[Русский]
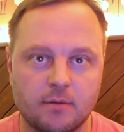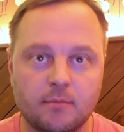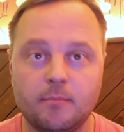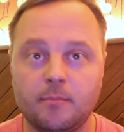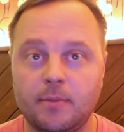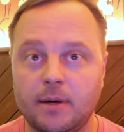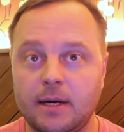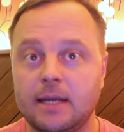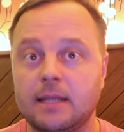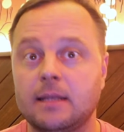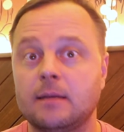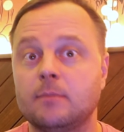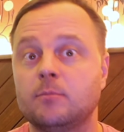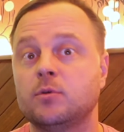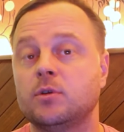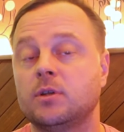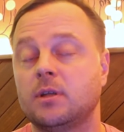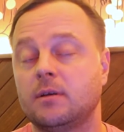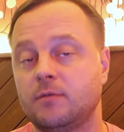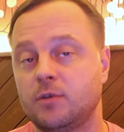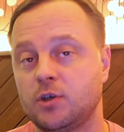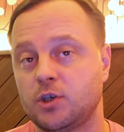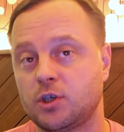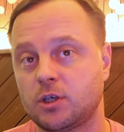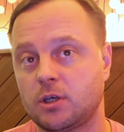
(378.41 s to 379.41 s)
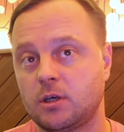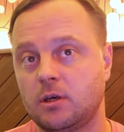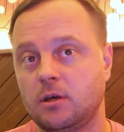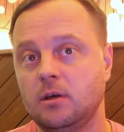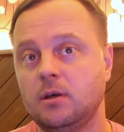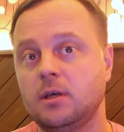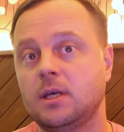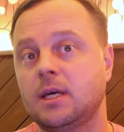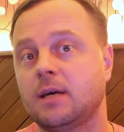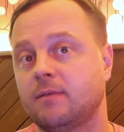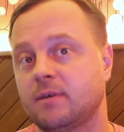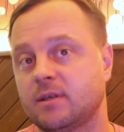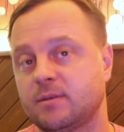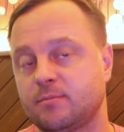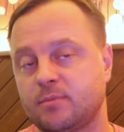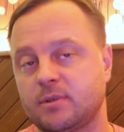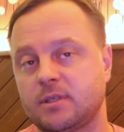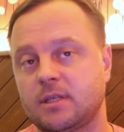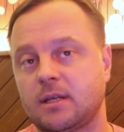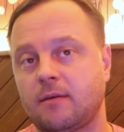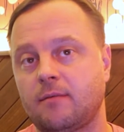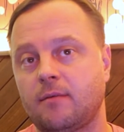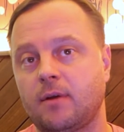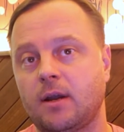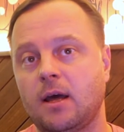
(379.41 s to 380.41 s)
Поэтому, новички, я вас
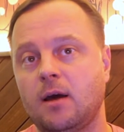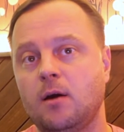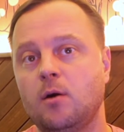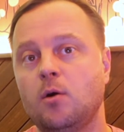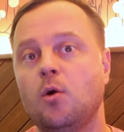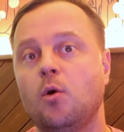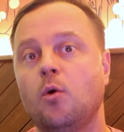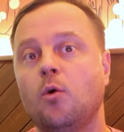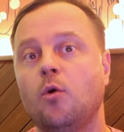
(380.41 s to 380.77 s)
поздравляю,